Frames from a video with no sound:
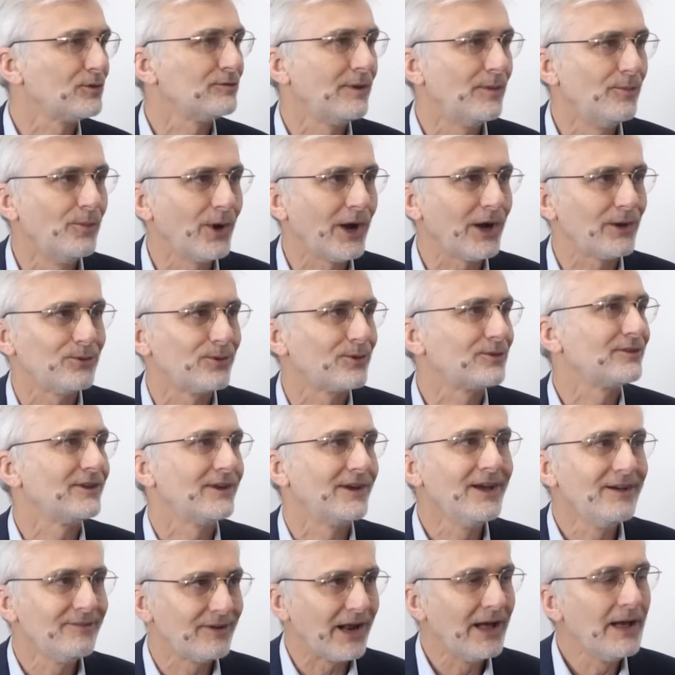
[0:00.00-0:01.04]
on va mourir, donc
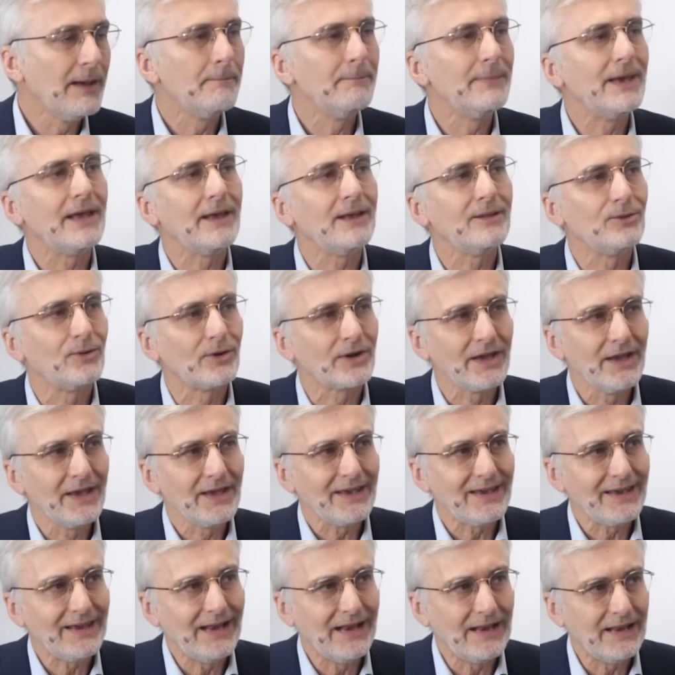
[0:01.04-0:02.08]
c'est voilà. Mais donc
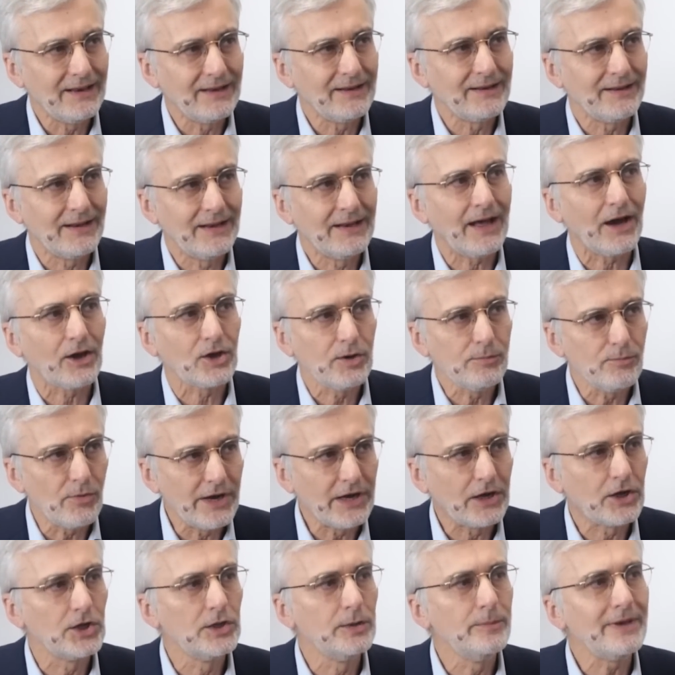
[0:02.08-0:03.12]
l'argument
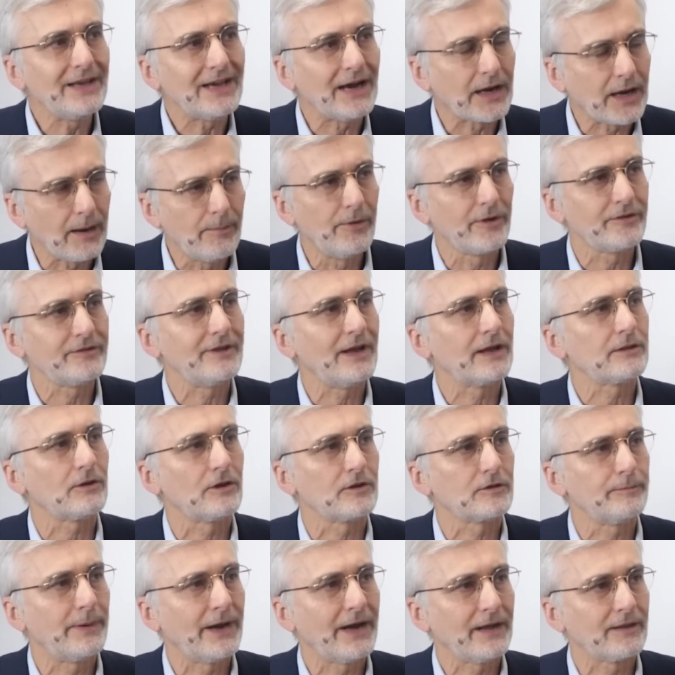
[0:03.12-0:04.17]
économique a commencé à
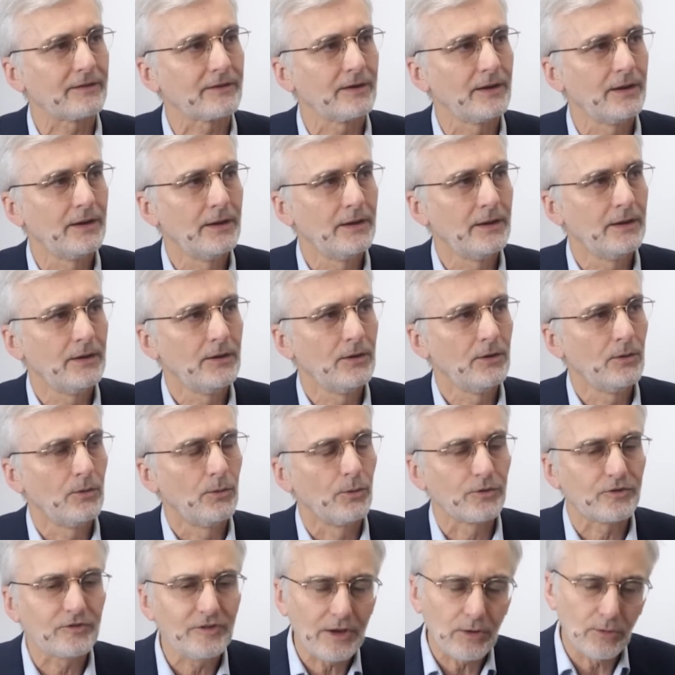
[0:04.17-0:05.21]
transparaître.
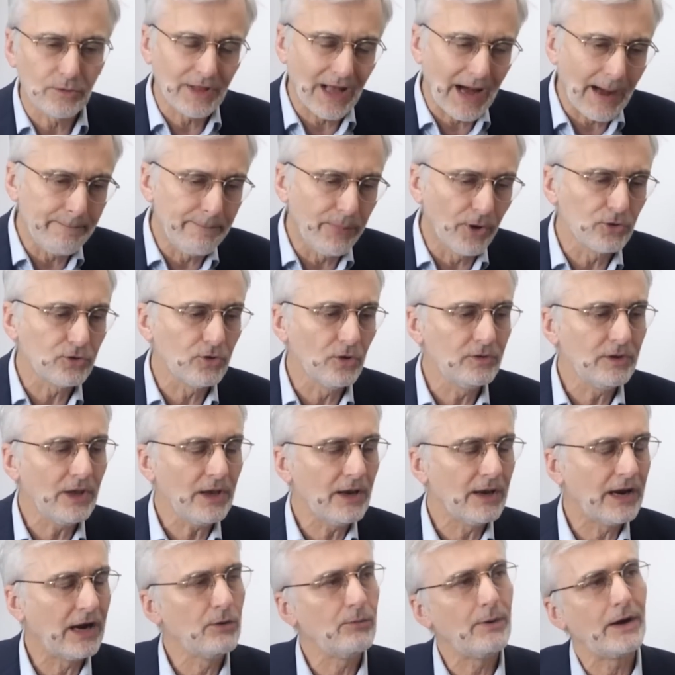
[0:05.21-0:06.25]
On sait qu'on a
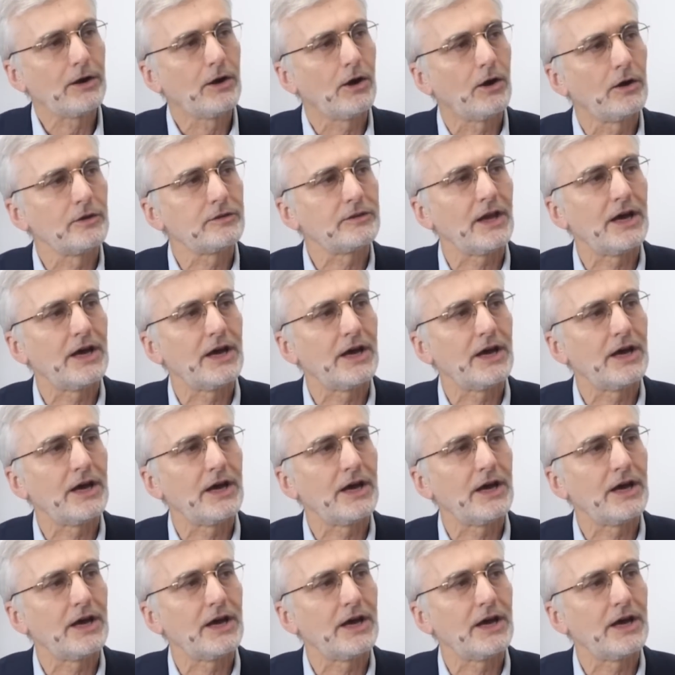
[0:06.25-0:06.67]
abandonné la loi grand